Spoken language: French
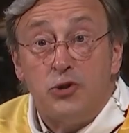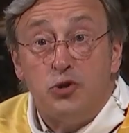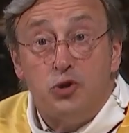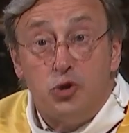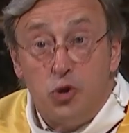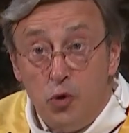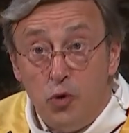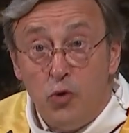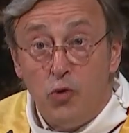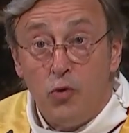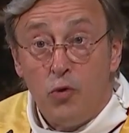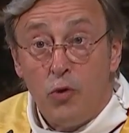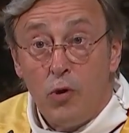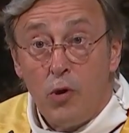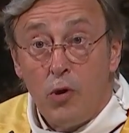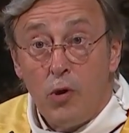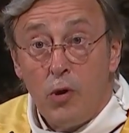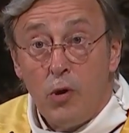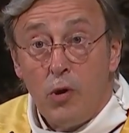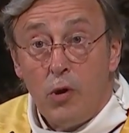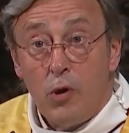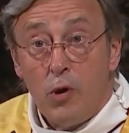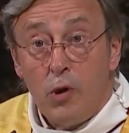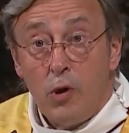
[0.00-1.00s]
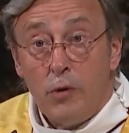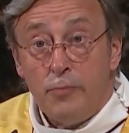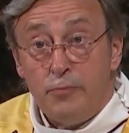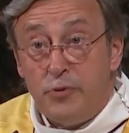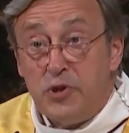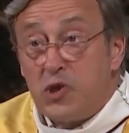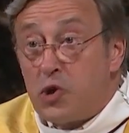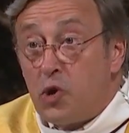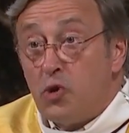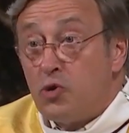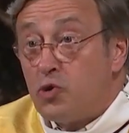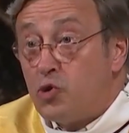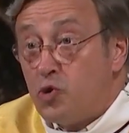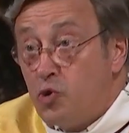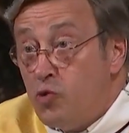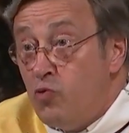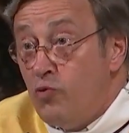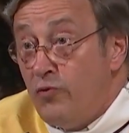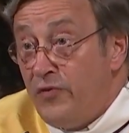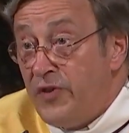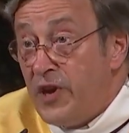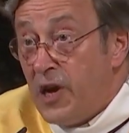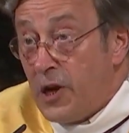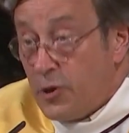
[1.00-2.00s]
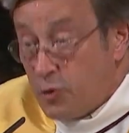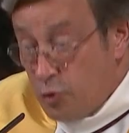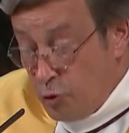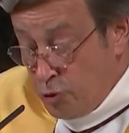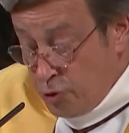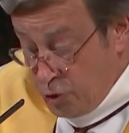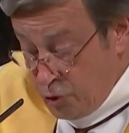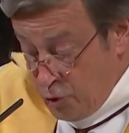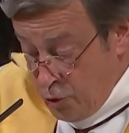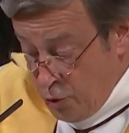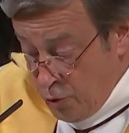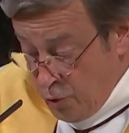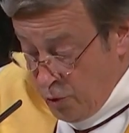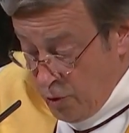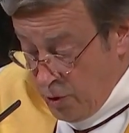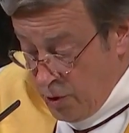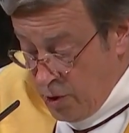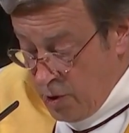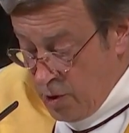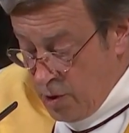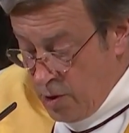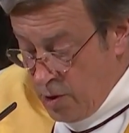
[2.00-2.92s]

à Dieu, puisque tout vient de Dieu